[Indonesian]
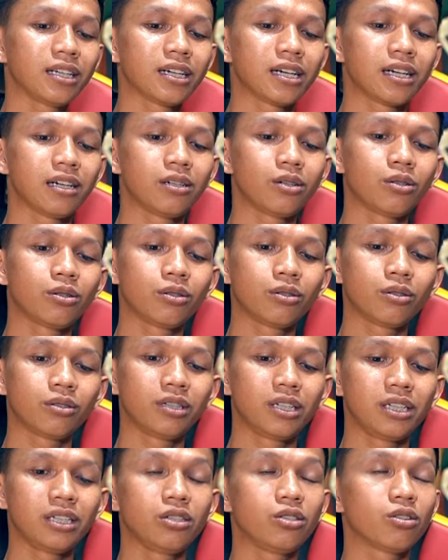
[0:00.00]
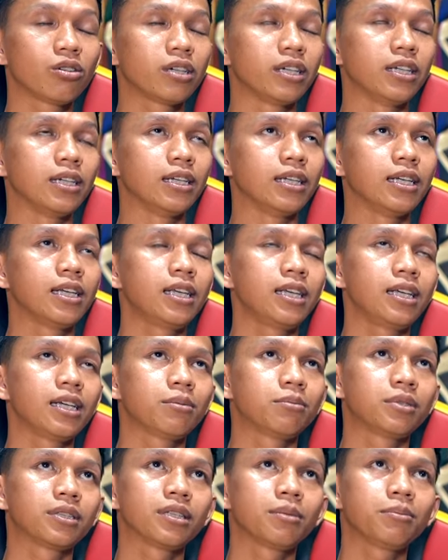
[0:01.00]
Kalau di jok ini,
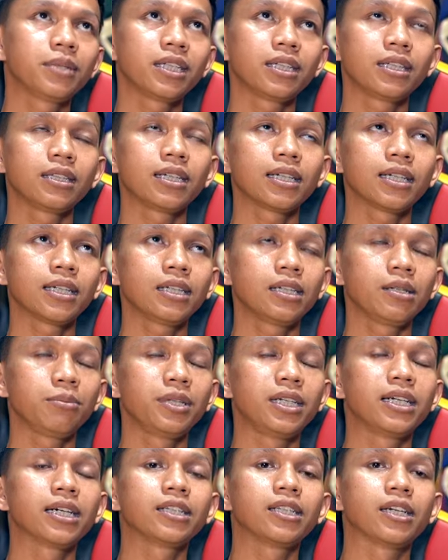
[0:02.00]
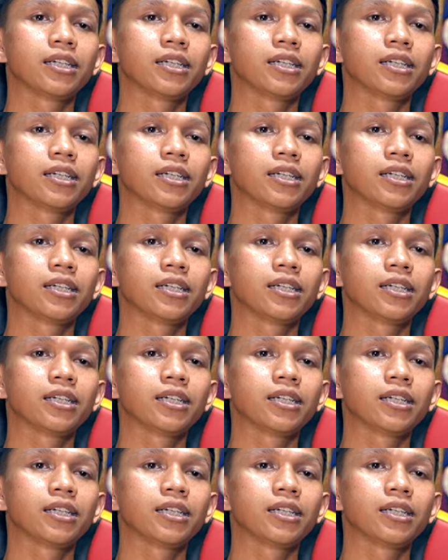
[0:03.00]
yang pertama kita kan di bidang